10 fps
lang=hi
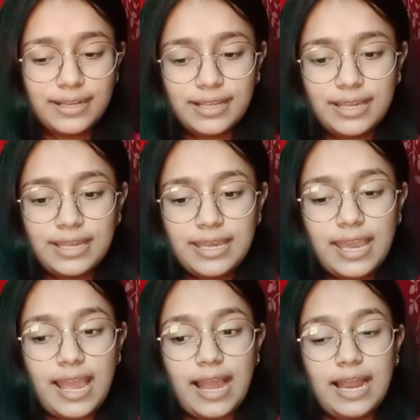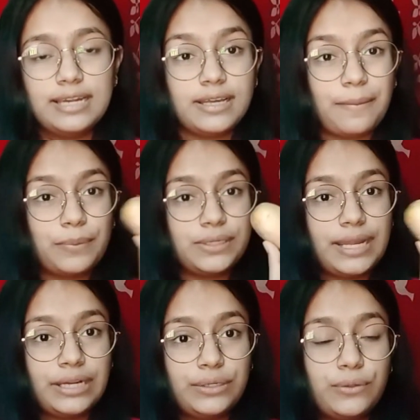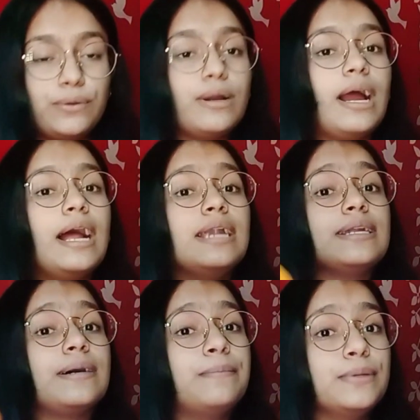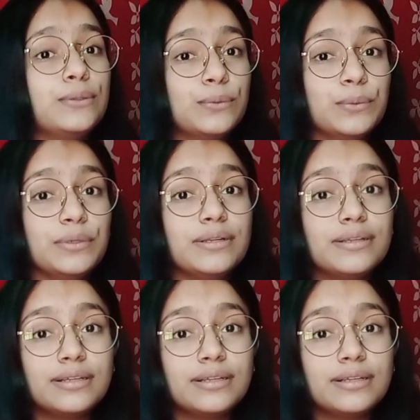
एंड अ पोटैटो एंड अ बलून